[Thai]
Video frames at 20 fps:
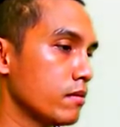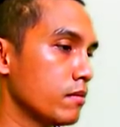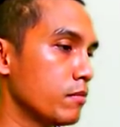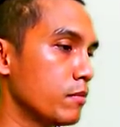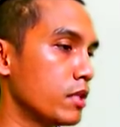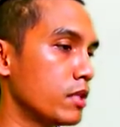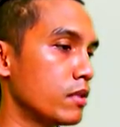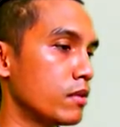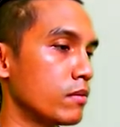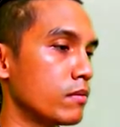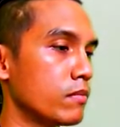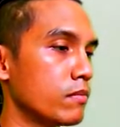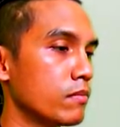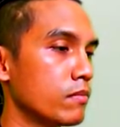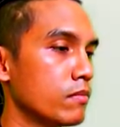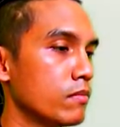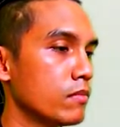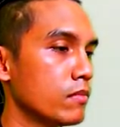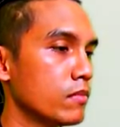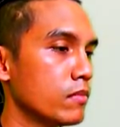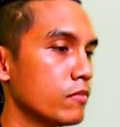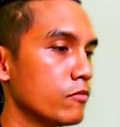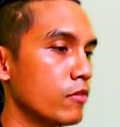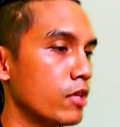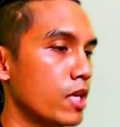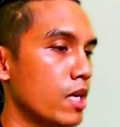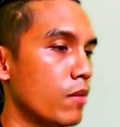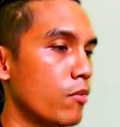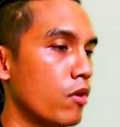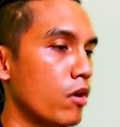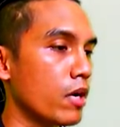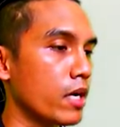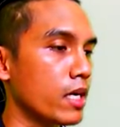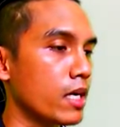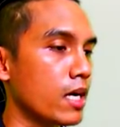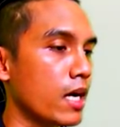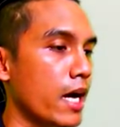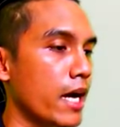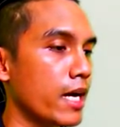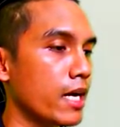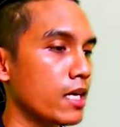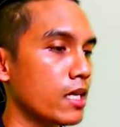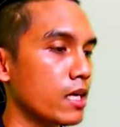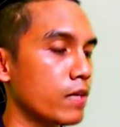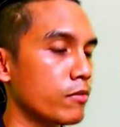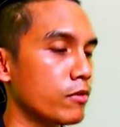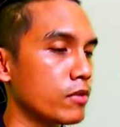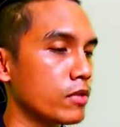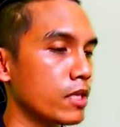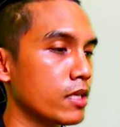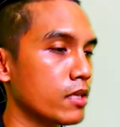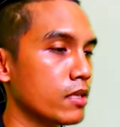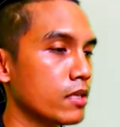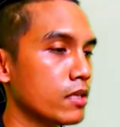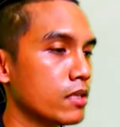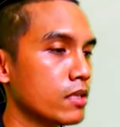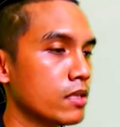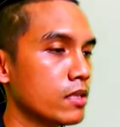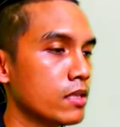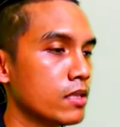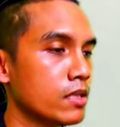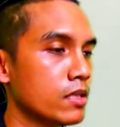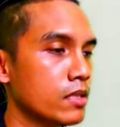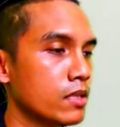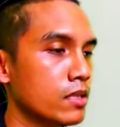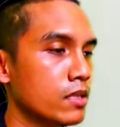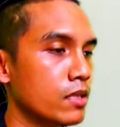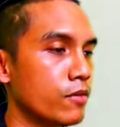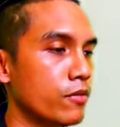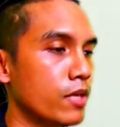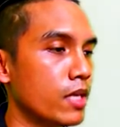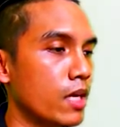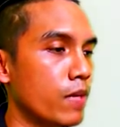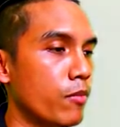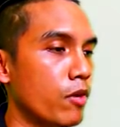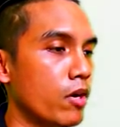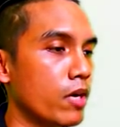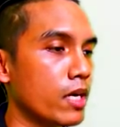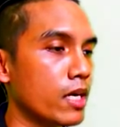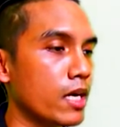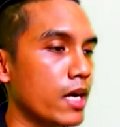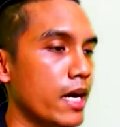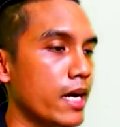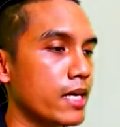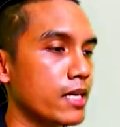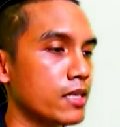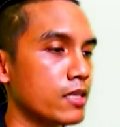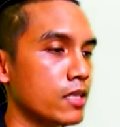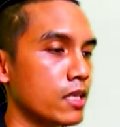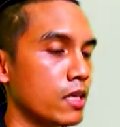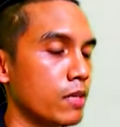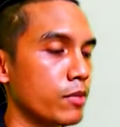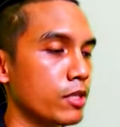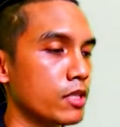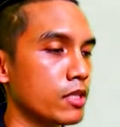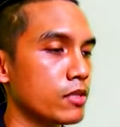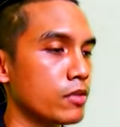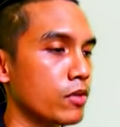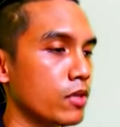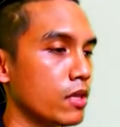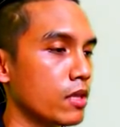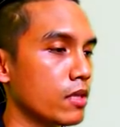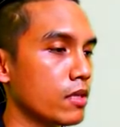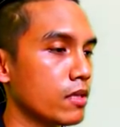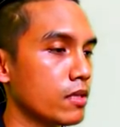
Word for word: หมายถึงเวลามองไกลๆอะไรพวกนี้แต่เวลามองใกล้ๆสีมันจะสด